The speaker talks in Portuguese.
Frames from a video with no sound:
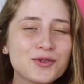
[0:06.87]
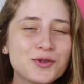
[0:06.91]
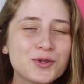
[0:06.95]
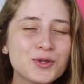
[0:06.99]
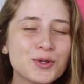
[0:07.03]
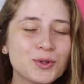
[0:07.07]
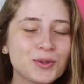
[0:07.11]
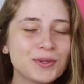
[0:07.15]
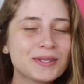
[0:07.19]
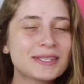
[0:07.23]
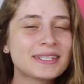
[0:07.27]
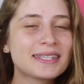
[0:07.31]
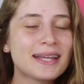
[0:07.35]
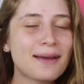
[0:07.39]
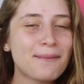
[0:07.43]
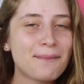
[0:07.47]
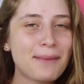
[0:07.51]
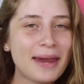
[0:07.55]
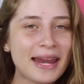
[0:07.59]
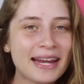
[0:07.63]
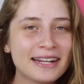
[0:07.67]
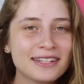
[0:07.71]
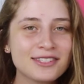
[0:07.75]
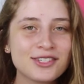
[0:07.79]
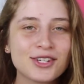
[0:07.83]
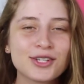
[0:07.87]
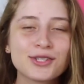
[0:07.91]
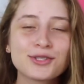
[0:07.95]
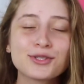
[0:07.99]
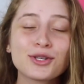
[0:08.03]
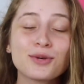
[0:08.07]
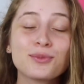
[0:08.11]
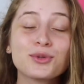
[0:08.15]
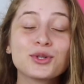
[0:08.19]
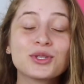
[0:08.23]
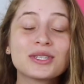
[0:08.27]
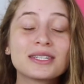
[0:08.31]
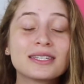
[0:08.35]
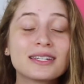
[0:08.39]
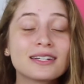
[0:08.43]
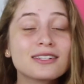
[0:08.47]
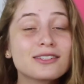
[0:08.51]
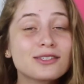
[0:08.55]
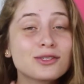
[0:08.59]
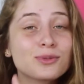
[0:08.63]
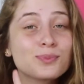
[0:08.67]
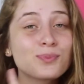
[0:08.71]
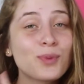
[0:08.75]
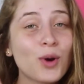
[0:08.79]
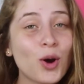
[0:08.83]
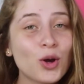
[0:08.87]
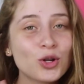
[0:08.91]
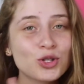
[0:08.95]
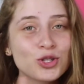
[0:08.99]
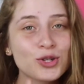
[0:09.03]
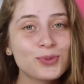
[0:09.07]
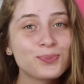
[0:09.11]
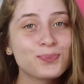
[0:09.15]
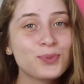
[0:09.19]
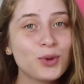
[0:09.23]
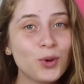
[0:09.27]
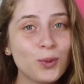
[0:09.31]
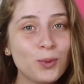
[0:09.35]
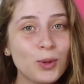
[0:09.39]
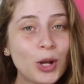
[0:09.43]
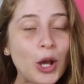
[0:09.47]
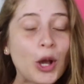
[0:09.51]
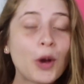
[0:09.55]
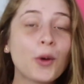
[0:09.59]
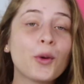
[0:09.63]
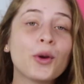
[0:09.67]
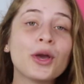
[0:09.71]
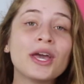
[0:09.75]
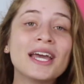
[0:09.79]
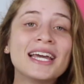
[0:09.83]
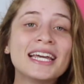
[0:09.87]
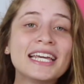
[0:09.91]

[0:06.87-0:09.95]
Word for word: justamente sobre o transporte público